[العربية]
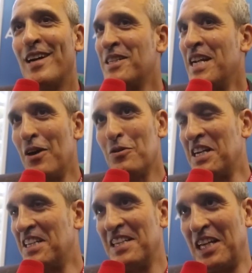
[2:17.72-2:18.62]
غادي نحاولوا
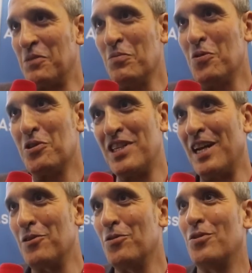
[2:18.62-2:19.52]
نخدموا
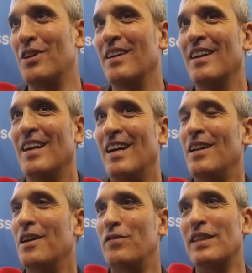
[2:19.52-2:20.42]
ونشتغلوا
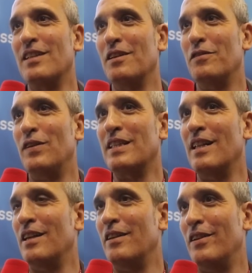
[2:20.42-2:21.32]
على فهاد
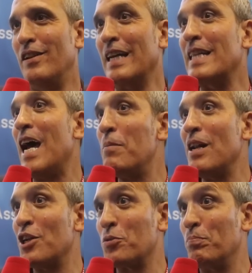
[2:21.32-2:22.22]
فهاد هذا
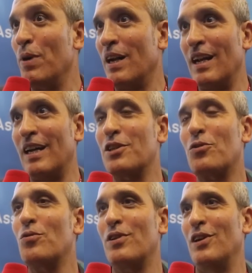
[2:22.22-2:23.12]
العمل الجبار اللي غادي
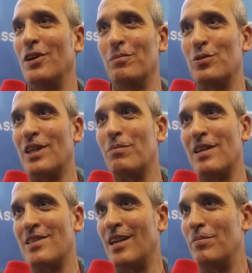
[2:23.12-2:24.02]
يكون
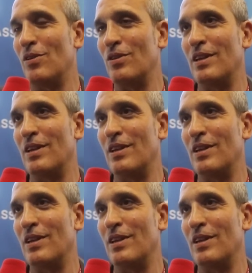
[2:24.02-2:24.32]
مستقبلا ان شاء الله بحول